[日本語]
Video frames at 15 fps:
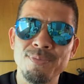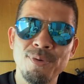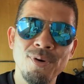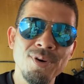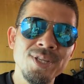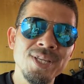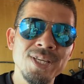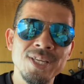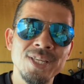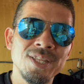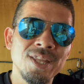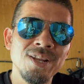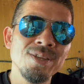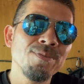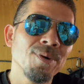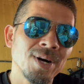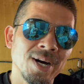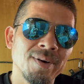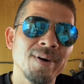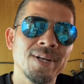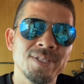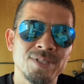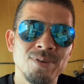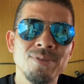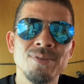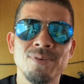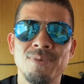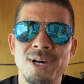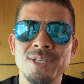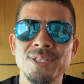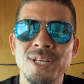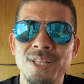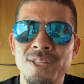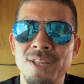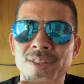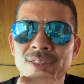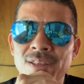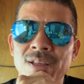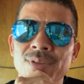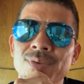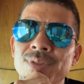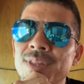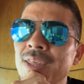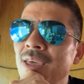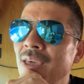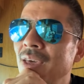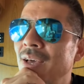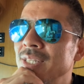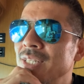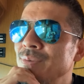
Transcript: 病院に行ってるにもかかわらずどんどん悪くなっていったので、